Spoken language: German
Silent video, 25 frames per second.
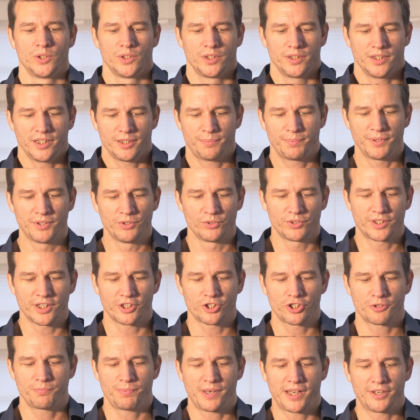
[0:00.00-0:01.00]
ich bin unter
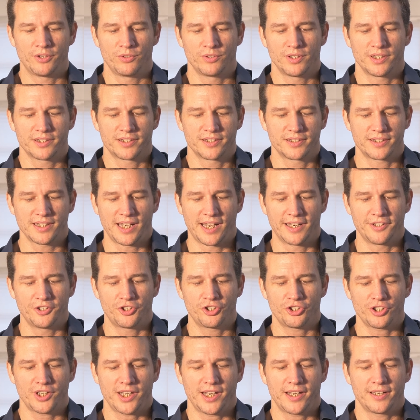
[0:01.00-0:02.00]
Spannung, es ist
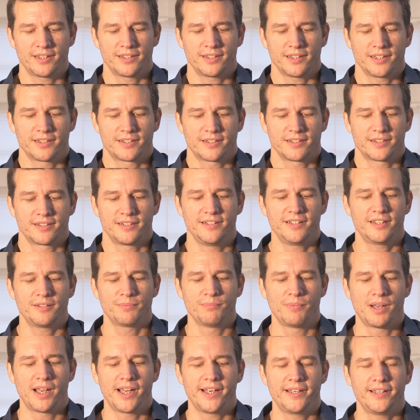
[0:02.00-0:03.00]
anstrengend, es ist nicht
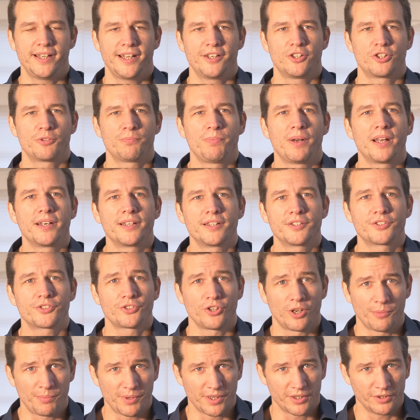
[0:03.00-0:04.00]
mein entspanntes
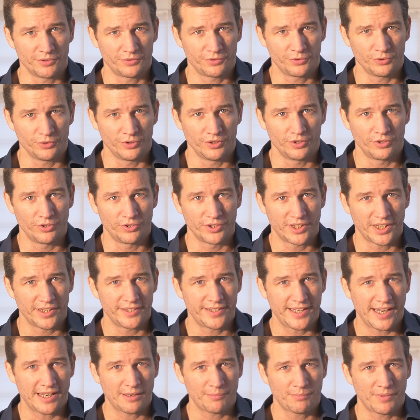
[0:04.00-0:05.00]
Körpergefühl. Und dann
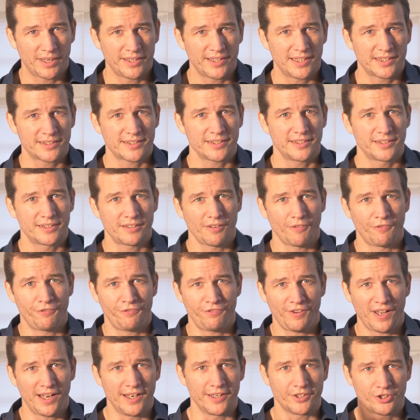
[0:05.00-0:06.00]
denkt man, das ist
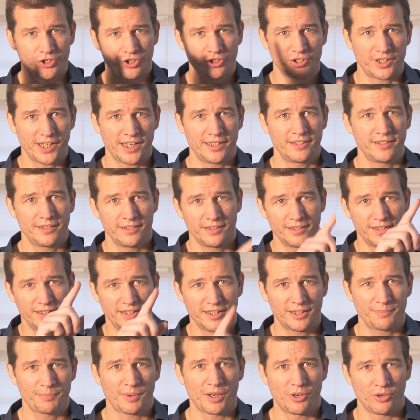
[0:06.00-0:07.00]
falsch, denn
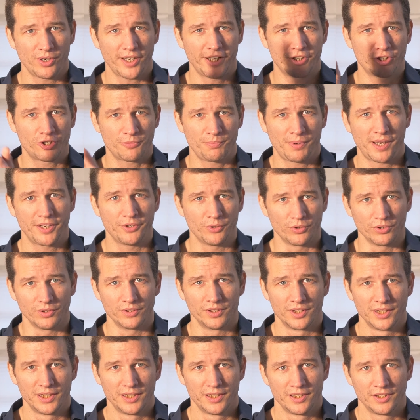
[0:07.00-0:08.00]
ich brauche Entspannung.
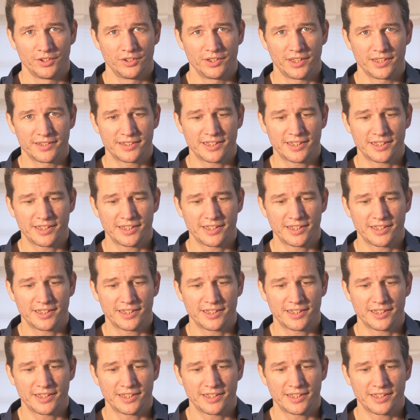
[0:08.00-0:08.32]
Und dann